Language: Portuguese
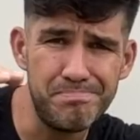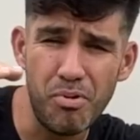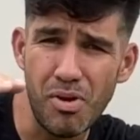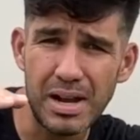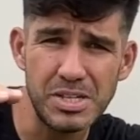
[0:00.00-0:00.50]

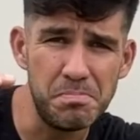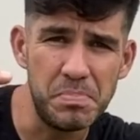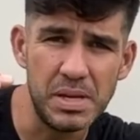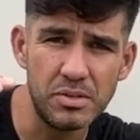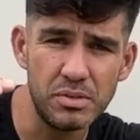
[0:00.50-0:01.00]
pouca de
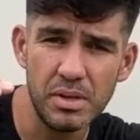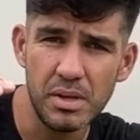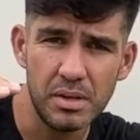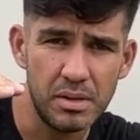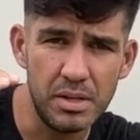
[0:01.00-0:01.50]
peso,
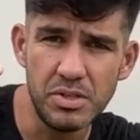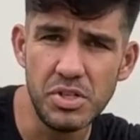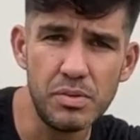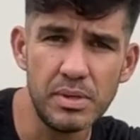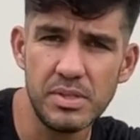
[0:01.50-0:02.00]

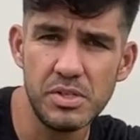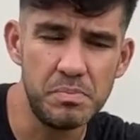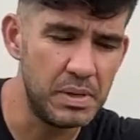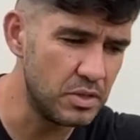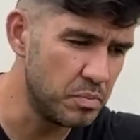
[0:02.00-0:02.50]
ridículo assim de
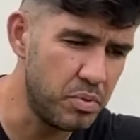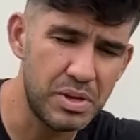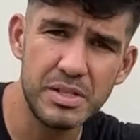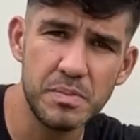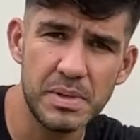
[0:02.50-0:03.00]
peso,
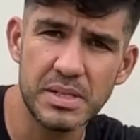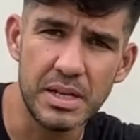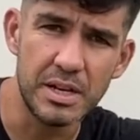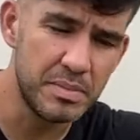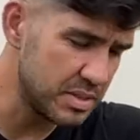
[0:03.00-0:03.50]
pouquíssimas
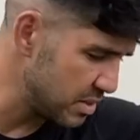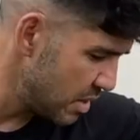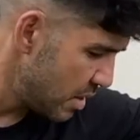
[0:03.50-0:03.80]
gramas,